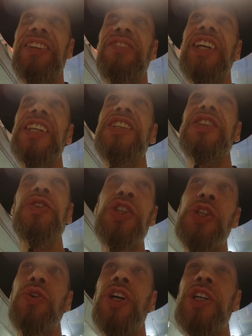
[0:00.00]
wer sie so
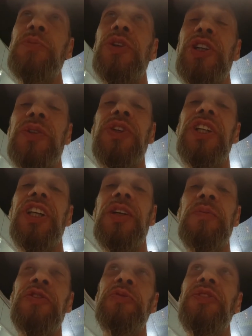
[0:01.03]
stark macht für die
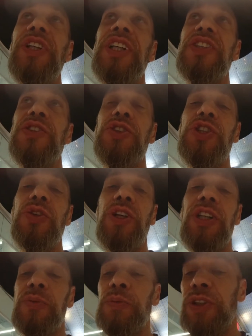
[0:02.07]
Impfpflicht, so
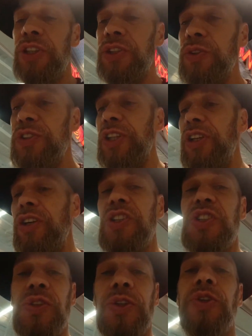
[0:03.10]
stark macht, unser
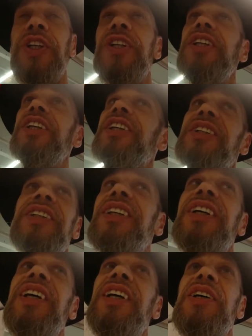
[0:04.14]
Land zu ruinieren,
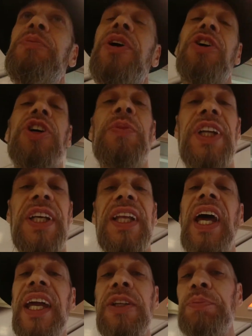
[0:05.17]
braucht immer
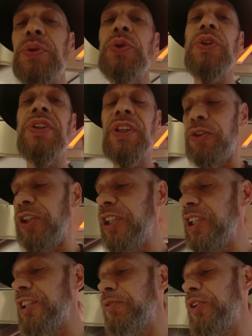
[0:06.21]
nicht einbüden, da
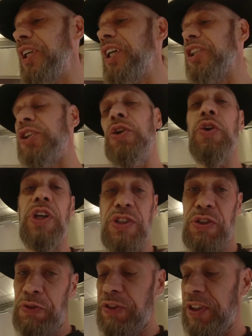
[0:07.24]
irgendwie ein Gehör
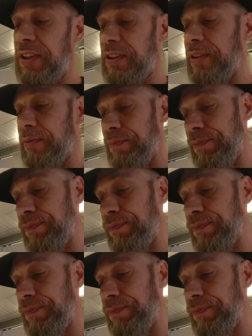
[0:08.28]
zu finden.